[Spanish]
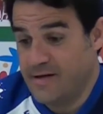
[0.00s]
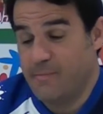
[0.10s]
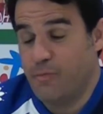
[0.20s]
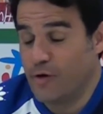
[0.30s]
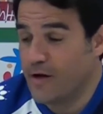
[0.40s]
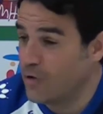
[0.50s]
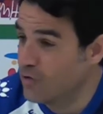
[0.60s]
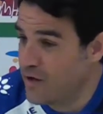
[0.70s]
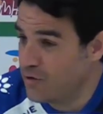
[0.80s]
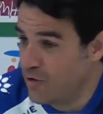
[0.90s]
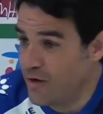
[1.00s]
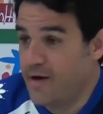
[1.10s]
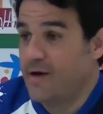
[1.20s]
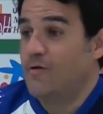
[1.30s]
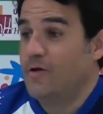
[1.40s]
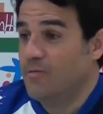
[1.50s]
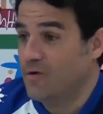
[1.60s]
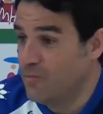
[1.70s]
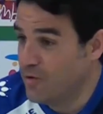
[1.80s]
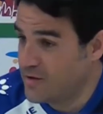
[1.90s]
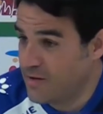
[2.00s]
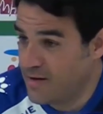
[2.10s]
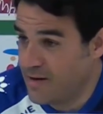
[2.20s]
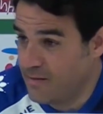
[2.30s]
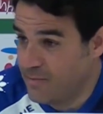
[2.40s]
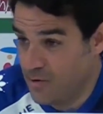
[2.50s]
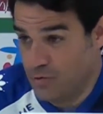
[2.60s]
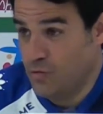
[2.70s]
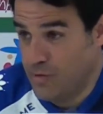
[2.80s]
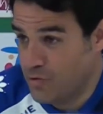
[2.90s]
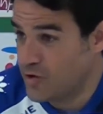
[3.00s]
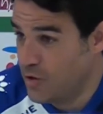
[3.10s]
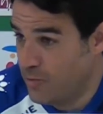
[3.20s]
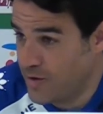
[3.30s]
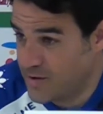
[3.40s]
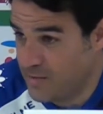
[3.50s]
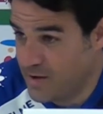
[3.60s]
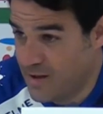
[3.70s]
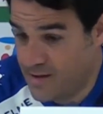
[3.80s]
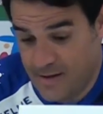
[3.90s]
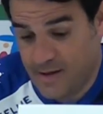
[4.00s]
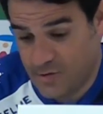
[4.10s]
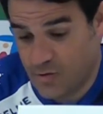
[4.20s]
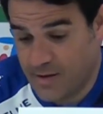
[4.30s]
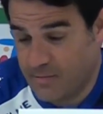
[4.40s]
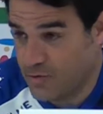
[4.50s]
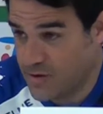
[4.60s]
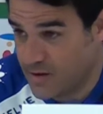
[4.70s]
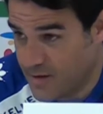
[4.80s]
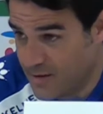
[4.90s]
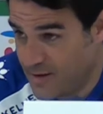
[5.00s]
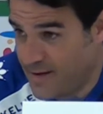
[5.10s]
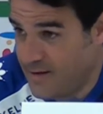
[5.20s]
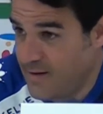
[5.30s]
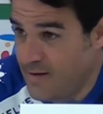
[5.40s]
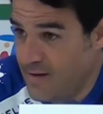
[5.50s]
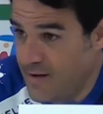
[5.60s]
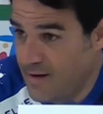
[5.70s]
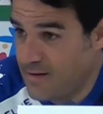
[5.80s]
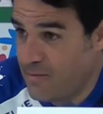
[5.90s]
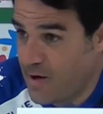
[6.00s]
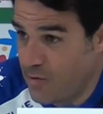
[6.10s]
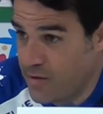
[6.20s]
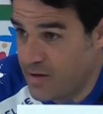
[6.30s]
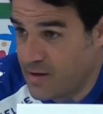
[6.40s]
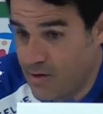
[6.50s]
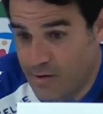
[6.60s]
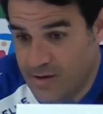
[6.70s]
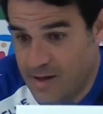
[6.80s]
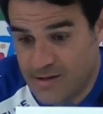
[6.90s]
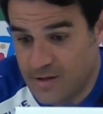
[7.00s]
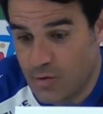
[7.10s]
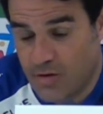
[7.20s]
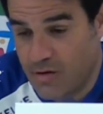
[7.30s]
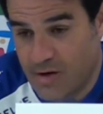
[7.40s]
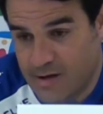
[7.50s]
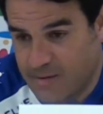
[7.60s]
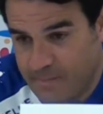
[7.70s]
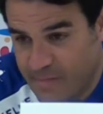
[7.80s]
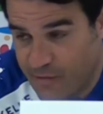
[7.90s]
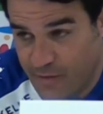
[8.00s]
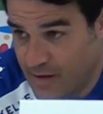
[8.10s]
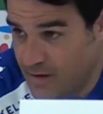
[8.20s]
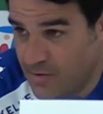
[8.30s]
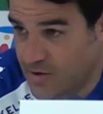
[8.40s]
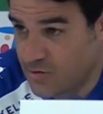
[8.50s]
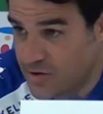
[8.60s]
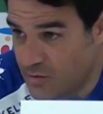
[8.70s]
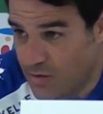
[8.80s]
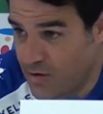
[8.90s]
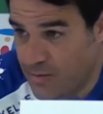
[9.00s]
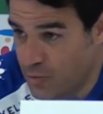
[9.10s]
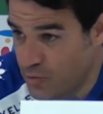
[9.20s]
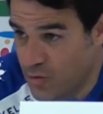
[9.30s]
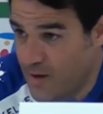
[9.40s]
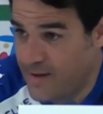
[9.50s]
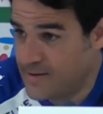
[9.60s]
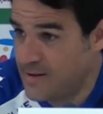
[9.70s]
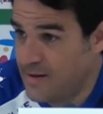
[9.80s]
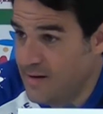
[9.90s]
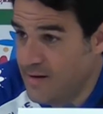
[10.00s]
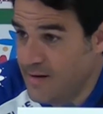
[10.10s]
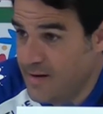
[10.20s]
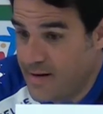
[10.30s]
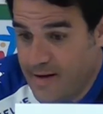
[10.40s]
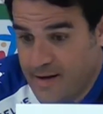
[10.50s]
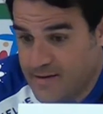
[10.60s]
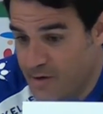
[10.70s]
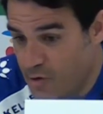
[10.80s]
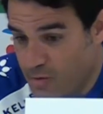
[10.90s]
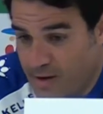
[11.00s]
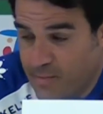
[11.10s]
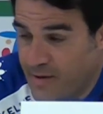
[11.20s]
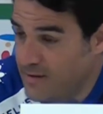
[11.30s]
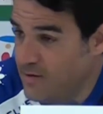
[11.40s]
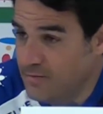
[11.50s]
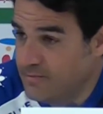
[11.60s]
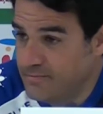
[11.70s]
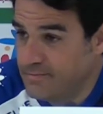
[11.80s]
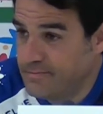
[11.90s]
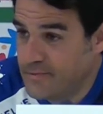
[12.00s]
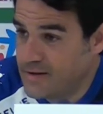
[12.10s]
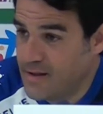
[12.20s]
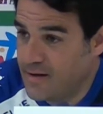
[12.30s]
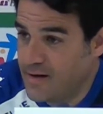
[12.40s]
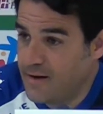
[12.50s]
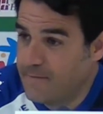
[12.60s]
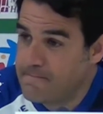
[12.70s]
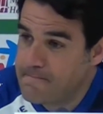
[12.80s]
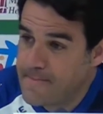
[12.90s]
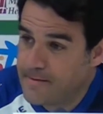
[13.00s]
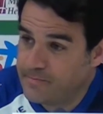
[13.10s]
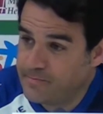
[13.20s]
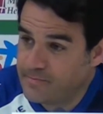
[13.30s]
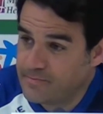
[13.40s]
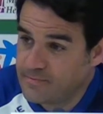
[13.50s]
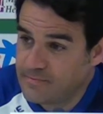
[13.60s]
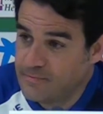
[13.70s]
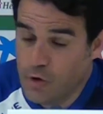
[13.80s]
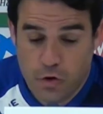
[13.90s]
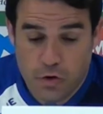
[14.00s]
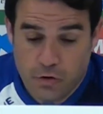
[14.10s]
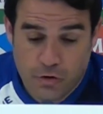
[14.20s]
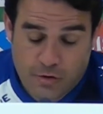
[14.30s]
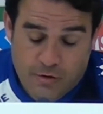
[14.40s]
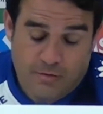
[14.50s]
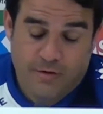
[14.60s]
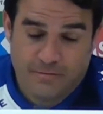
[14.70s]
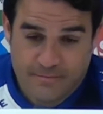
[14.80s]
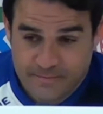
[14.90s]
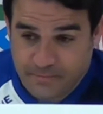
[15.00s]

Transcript: es porque el contrario te lo genera, oye, pues no puedes hacer nada. Pero tú mismo sí lo puedes evitar. Y en eso estamos, en intentar estar más concentrado en las situaciones definitivas, son situaciones puntuales que se nos va el partido. Esa es la realidad. No, no, no, no, bueno.